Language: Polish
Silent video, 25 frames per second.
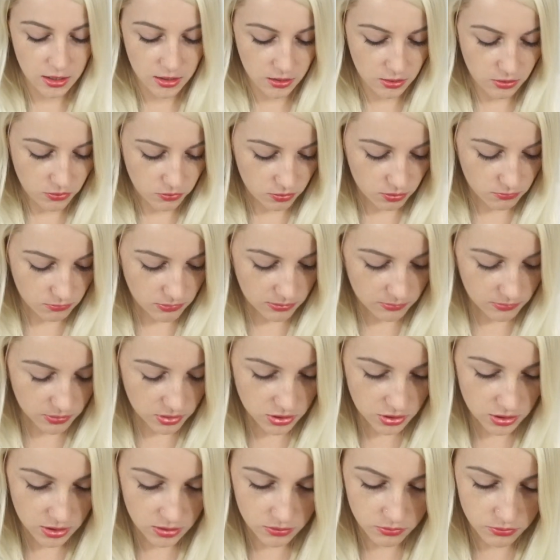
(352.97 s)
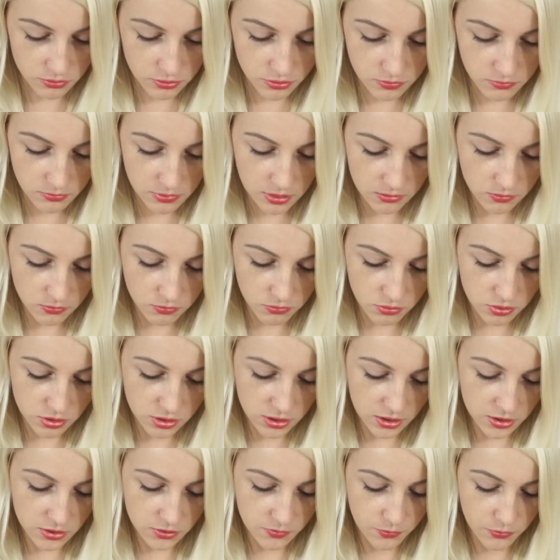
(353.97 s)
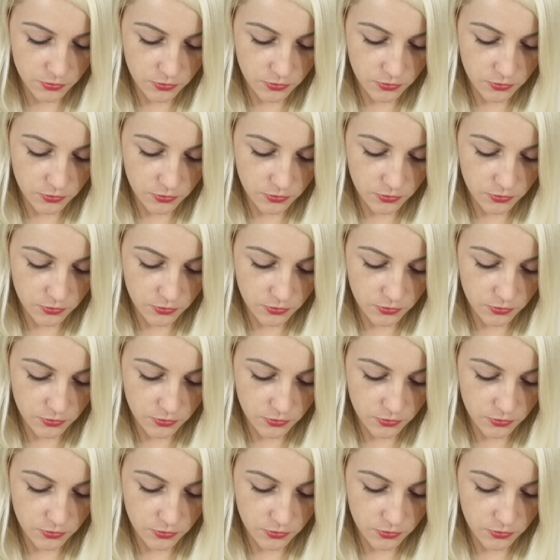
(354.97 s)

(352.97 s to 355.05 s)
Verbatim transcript: I tu mam jeszcze jakąś małą rzecz